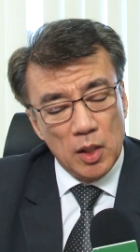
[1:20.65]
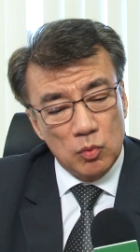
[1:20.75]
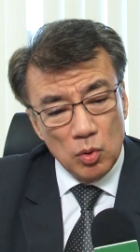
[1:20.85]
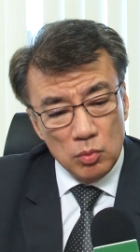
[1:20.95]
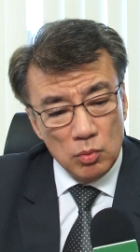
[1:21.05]
É
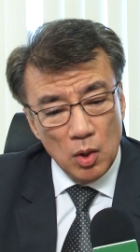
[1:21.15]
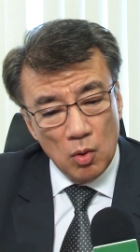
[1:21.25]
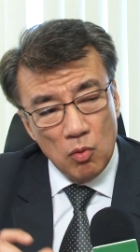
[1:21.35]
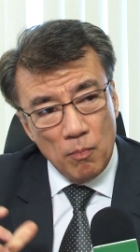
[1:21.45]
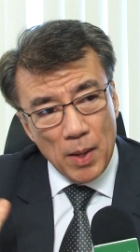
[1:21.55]
todo
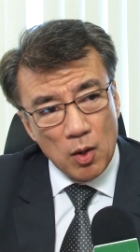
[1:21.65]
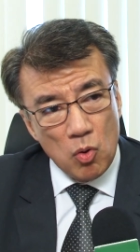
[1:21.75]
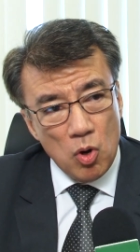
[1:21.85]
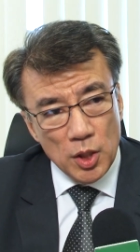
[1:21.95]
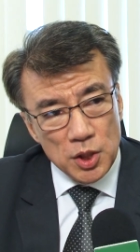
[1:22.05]
um
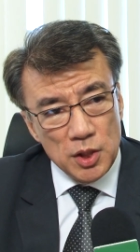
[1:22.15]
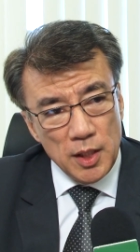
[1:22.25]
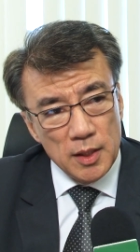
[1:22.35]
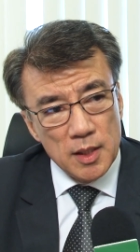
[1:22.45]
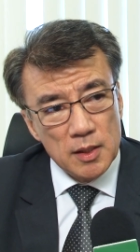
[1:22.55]
pacote de
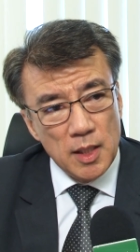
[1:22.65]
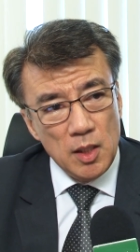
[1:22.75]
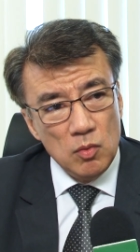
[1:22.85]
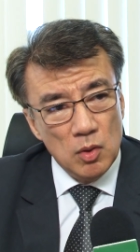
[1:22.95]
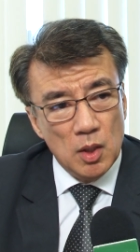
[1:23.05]

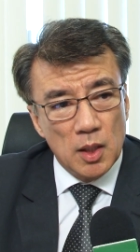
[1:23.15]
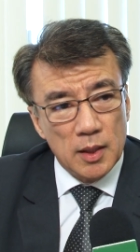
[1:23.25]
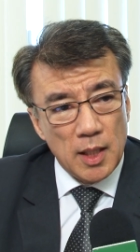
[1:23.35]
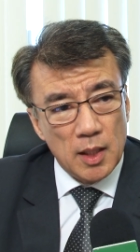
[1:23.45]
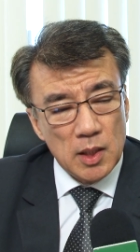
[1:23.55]
redesenho
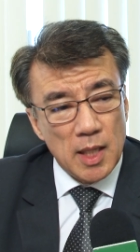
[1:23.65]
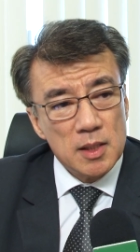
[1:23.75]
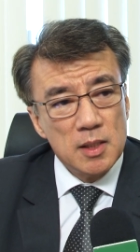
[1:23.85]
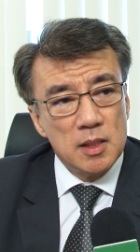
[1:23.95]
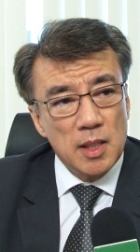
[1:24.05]
da, da
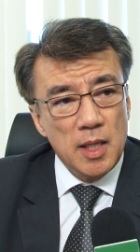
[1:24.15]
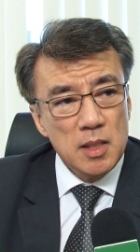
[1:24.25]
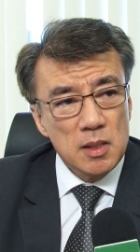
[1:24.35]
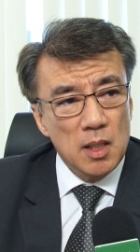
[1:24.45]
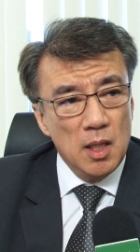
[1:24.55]

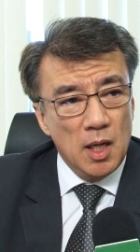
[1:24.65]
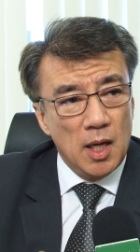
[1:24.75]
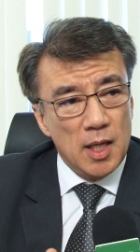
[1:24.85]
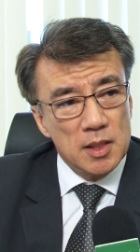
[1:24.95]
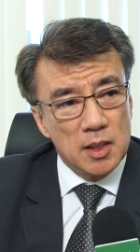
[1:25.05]
assistência
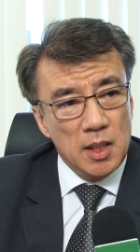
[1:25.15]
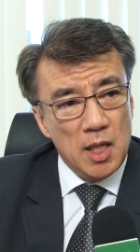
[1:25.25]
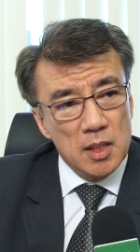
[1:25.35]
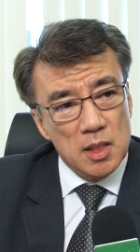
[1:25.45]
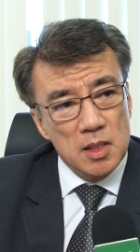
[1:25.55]
às
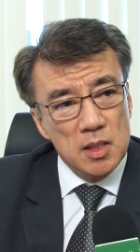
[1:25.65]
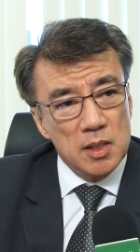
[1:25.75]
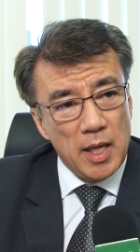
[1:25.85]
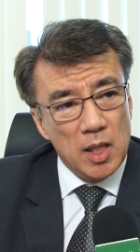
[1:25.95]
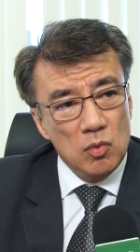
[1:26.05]
crianças de
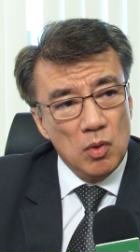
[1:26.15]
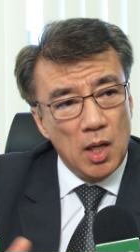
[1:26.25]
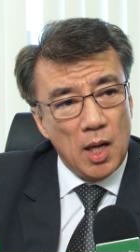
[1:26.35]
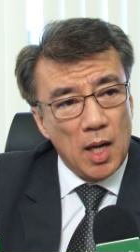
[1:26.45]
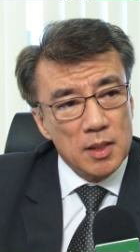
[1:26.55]
zero
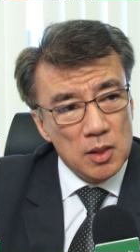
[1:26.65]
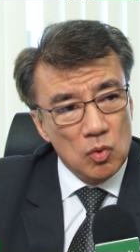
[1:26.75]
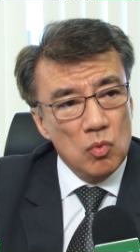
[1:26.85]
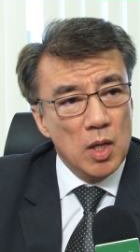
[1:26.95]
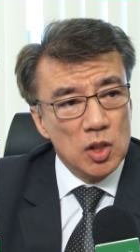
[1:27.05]
a
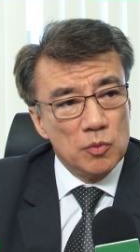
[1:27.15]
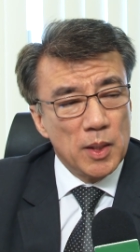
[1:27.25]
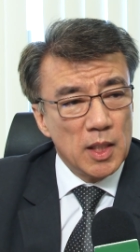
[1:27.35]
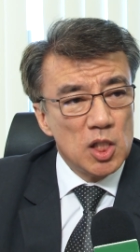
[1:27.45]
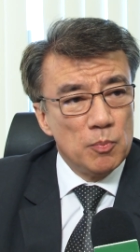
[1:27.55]
cinco anos,
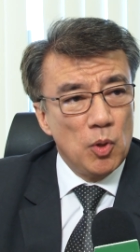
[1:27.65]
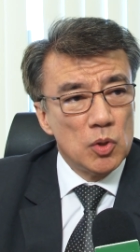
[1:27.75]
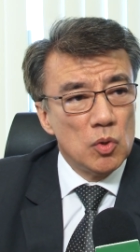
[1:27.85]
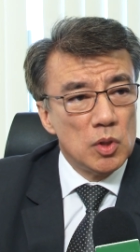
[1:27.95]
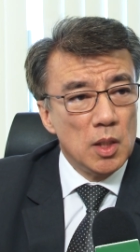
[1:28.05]
para que elas
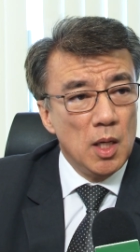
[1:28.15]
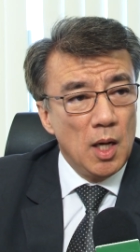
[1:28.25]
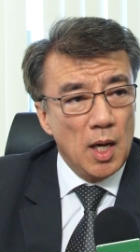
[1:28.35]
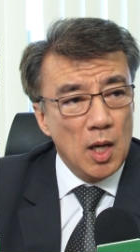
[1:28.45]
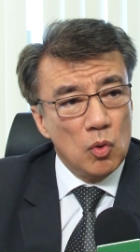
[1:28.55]
possam ser
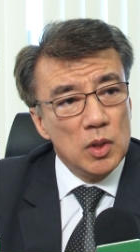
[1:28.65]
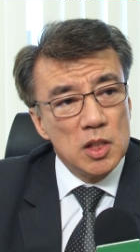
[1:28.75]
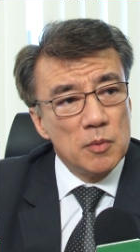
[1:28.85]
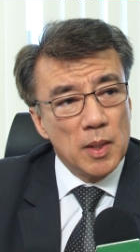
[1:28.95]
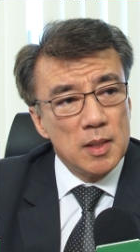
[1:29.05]

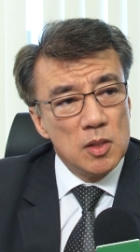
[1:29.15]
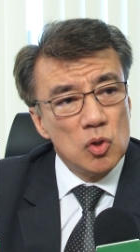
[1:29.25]
acolhidas pelas